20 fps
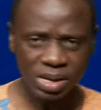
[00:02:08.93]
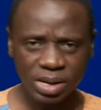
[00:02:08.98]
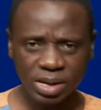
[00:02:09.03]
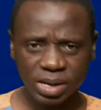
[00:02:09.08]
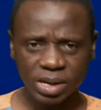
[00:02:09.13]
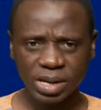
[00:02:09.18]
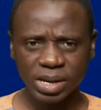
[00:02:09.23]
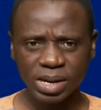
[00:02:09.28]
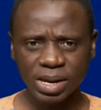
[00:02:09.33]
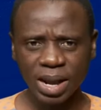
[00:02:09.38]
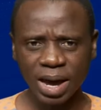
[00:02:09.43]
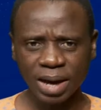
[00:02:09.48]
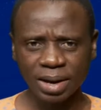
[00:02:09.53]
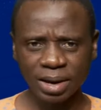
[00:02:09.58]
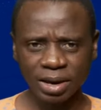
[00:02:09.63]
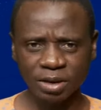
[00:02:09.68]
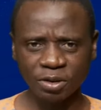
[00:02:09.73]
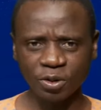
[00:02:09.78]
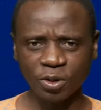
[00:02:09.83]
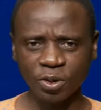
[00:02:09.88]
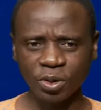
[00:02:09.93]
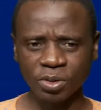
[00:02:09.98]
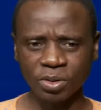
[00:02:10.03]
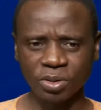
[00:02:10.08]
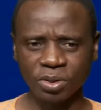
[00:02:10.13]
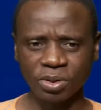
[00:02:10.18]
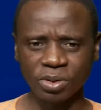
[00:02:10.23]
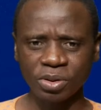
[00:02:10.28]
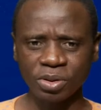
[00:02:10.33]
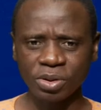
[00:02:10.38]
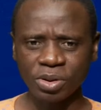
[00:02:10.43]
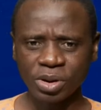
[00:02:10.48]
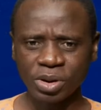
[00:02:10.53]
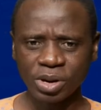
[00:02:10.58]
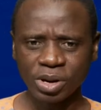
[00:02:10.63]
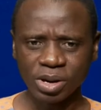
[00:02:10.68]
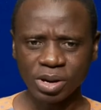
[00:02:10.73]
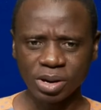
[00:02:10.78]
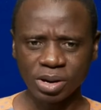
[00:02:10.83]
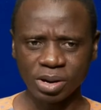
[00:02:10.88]
Et la question que
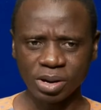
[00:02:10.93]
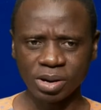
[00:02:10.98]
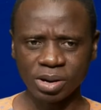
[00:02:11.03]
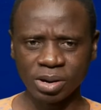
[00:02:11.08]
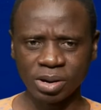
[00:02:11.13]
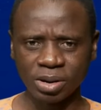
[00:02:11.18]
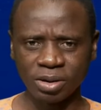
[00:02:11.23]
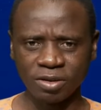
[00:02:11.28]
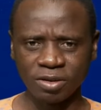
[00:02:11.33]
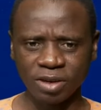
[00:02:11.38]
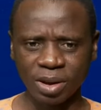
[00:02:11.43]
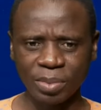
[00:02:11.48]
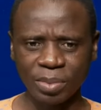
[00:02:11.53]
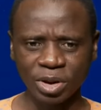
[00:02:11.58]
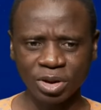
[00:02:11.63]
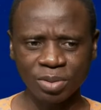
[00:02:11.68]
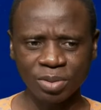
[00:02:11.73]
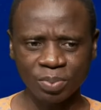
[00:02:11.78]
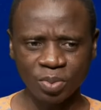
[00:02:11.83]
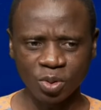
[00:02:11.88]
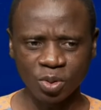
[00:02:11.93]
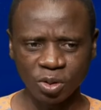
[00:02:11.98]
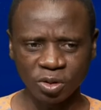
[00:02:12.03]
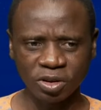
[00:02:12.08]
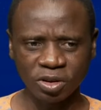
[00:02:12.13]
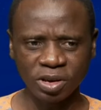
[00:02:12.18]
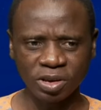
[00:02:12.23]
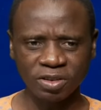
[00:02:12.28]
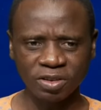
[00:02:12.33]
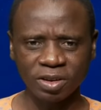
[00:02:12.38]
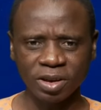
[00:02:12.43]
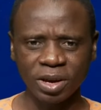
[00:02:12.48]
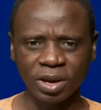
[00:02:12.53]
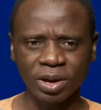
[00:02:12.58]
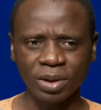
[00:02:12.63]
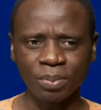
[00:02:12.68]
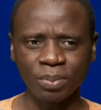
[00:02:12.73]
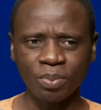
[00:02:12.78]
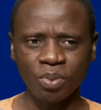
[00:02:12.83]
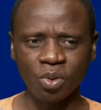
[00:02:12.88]
euh, j'aimerais poser,
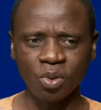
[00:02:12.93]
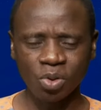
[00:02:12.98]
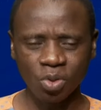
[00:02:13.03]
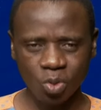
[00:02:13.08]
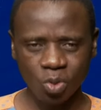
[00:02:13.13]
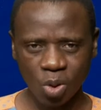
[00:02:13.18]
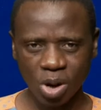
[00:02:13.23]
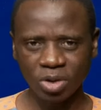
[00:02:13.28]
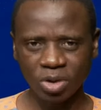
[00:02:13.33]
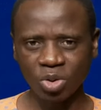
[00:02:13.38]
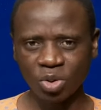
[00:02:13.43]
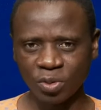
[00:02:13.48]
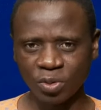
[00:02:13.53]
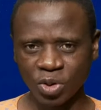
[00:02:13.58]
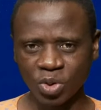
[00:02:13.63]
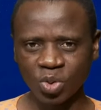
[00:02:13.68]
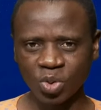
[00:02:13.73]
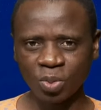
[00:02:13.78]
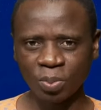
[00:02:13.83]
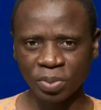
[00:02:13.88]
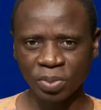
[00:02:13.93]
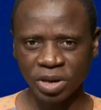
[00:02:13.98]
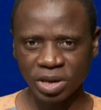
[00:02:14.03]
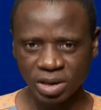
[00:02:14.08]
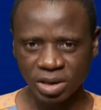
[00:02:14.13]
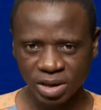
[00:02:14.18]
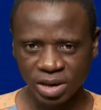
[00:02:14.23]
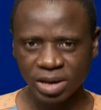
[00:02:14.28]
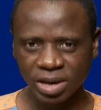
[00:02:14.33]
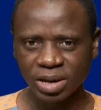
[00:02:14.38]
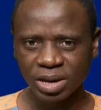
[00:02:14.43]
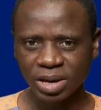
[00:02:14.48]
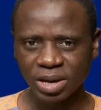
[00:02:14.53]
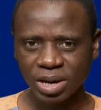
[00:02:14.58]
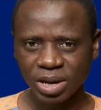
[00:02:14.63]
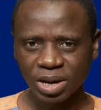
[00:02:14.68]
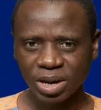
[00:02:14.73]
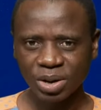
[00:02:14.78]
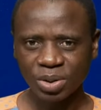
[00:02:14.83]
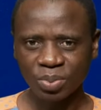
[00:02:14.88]
c'est pourquoi devons-nous prier
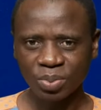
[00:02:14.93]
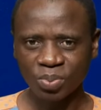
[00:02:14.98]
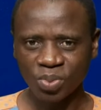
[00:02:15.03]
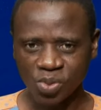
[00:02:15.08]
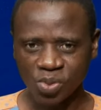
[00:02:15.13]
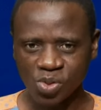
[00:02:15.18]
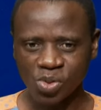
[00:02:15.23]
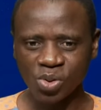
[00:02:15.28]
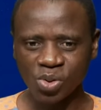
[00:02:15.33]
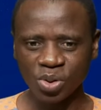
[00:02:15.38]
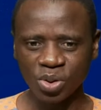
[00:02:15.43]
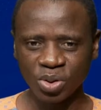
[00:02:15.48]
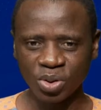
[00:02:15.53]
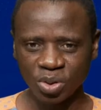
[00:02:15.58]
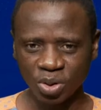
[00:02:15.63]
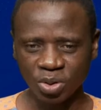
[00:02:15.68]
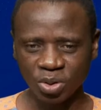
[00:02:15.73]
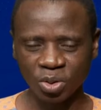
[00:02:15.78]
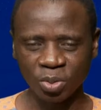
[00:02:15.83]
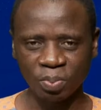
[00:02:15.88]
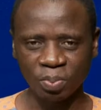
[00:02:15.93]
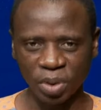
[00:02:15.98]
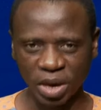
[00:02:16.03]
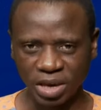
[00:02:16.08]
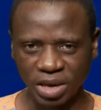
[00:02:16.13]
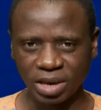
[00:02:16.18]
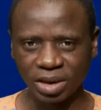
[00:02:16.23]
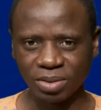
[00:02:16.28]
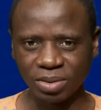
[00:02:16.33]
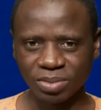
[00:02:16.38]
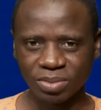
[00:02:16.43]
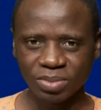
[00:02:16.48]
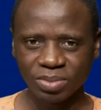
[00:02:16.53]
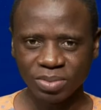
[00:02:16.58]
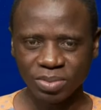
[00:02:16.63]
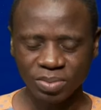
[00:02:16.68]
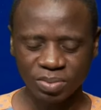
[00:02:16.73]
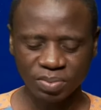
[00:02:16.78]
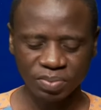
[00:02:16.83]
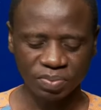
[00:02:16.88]
pour notre pays
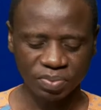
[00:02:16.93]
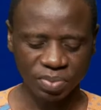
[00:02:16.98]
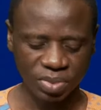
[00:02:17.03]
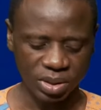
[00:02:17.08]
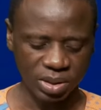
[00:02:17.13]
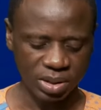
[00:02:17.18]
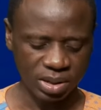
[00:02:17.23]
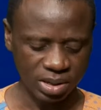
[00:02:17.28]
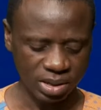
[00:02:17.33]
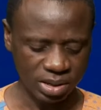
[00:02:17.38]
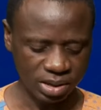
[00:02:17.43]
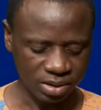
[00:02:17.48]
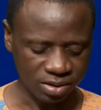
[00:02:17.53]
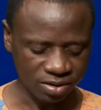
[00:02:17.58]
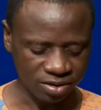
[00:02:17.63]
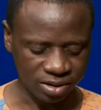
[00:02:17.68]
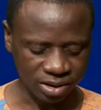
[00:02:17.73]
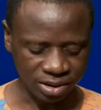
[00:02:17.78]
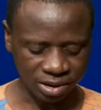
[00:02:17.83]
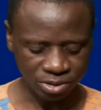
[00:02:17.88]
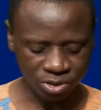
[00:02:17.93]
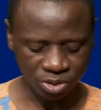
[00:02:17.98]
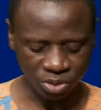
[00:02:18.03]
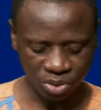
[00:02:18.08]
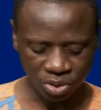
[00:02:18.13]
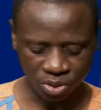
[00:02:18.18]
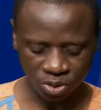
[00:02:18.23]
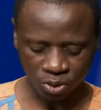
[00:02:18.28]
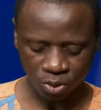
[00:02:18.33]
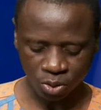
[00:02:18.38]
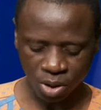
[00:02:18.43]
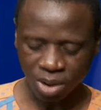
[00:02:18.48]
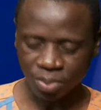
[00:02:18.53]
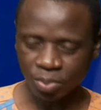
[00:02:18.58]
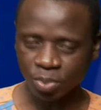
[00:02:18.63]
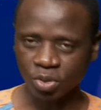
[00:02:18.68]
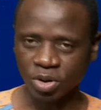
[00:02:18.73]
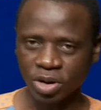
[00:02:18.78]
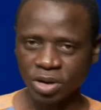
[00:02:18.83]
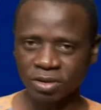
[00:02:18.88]
J'ai retenu trois
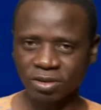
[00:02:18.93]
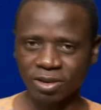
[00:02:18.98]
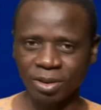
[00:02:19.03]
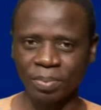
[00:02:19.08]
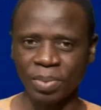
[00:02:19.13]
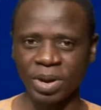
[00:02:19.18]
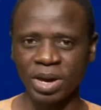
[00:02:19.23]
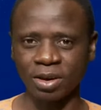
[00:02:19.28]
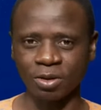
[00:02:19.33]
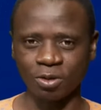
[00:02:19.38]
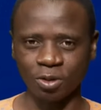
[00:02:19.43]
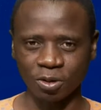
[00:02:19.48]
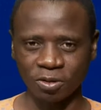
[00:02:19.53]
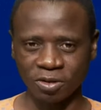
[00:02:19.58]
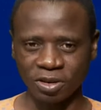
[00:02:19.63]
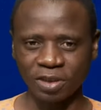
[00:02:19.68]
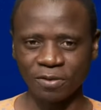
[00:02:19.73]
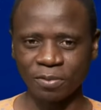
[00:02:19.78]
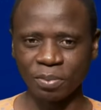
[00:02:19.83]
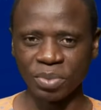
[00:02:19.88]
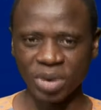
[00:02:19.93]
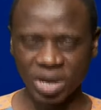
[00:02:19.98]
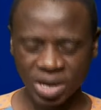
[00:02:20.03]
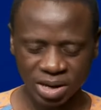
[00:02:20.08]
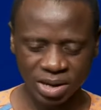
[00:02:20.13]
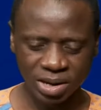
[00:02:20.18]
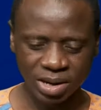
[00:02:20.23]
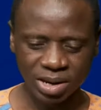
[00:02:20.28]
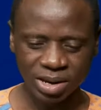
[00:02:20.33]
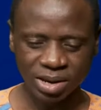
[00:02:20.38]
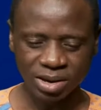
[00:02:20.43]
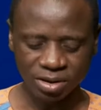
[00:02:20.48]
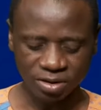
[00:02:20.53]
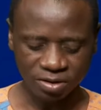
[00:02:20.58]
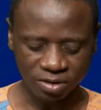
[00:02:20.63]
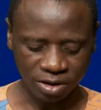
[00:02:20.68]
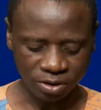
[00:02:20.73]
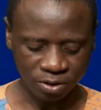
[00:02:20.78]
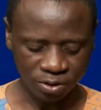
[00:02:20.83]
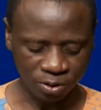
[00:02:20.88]
points, ce n'est pas exhaustif, mais
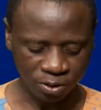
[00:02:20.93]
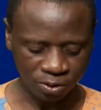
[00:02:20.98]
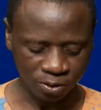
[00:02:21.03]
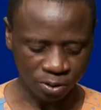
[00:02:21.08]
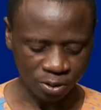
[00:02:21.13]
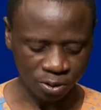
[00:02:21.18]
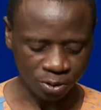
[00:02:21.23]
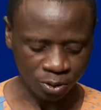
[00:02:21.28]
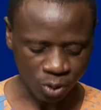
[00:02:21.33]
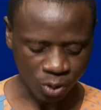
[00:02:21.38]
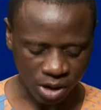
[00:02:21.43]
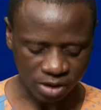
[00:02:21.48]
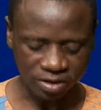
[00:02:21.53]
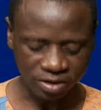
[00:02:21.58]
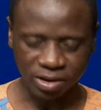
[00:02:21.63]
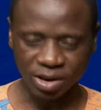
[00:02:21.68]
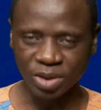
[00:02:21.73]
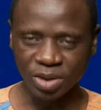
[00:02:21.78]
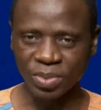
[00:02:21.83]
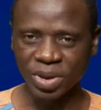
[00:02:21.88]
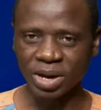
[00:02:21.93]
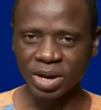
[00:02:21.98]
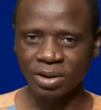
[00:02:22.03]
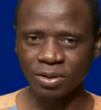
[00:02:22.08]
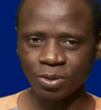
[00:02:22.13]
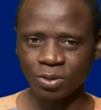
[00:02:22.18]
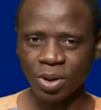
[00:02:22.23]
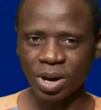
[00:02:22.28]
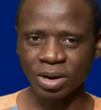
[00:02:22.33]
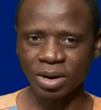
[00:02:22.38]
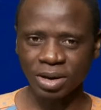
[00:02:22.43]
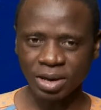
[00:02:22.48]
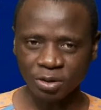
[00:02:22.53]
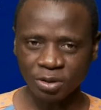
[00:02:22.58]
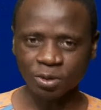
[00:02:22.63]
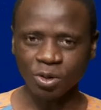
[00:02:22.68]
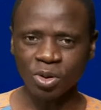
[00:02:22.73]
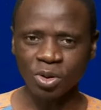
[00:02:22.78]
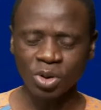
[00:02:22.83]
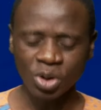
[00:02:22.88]
c'est juste euh, trois éléments, trois
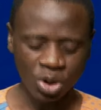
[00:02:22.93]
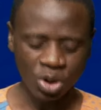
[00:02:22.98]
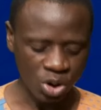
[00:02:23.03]
raisons